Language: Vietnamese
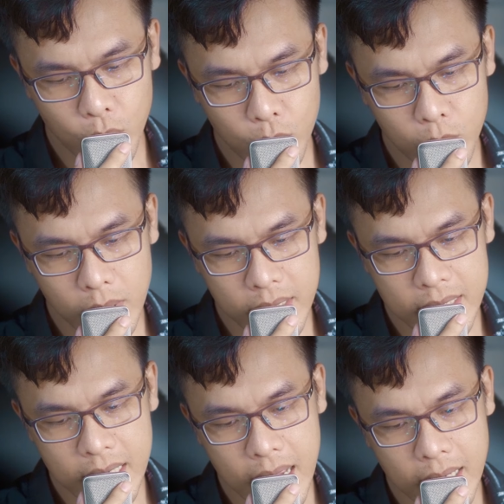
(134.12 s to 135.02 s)
lung linh
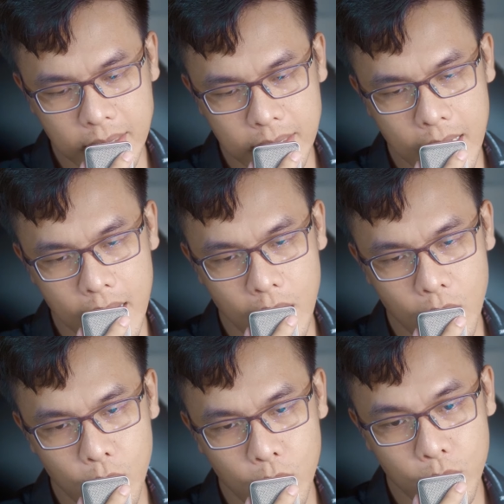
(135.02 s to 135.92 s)
sáng cao
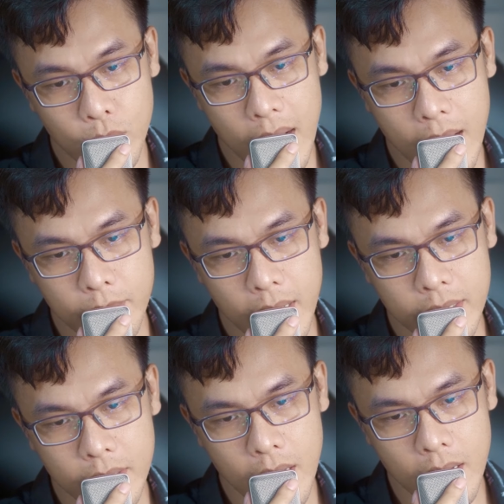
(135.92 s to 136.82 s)
làm
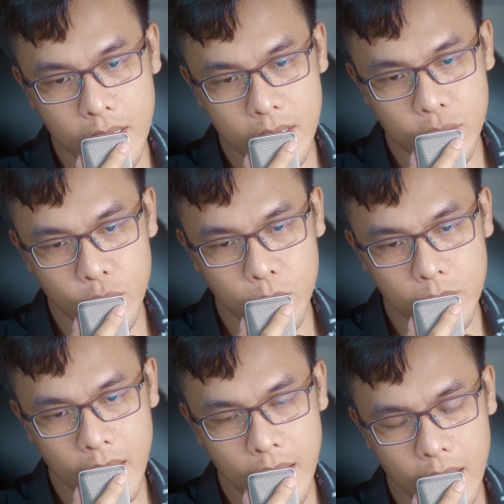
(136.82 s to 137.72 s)
anh nhớ
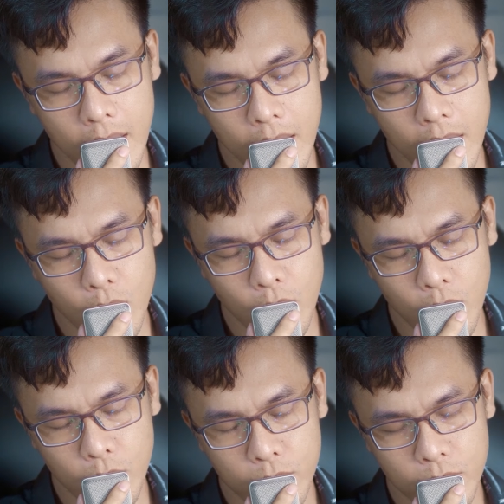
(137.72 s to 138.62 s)
chúng ta
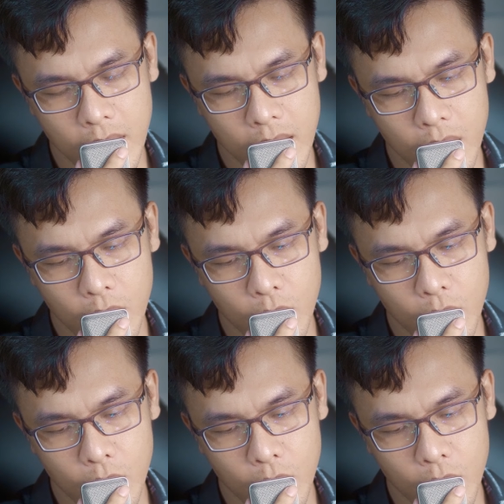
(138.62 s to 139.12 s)
hôm nào